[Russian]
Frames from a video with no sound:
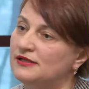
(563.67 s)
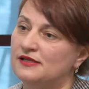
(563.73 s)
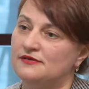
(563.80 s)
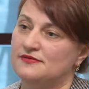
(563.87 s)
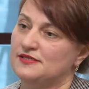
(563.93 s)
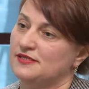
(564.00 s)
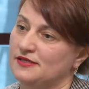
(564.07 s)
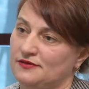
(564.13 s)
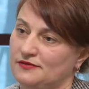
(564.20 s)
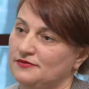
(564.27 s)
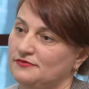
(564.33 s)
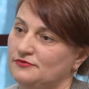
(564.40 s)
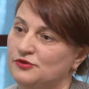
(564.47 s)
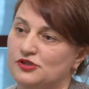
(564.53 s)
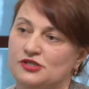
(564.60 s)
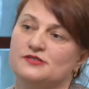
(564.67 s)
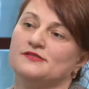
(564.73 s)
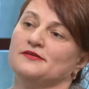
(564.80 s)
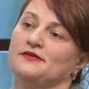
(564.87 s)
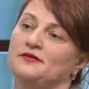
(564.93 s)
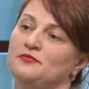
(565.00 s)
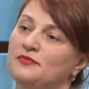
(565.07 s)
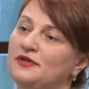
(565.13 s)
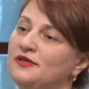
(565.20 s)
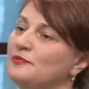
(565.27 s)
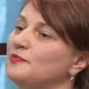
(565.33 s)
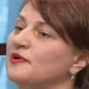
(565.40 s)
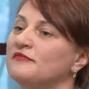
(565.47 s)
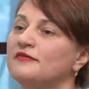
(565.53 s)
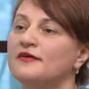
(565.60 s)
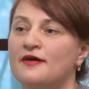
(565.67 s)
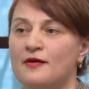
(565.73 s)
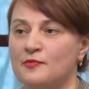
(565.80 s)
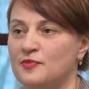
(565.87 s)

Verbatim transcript: для всех. Вот, честно говоря, мы не проверяем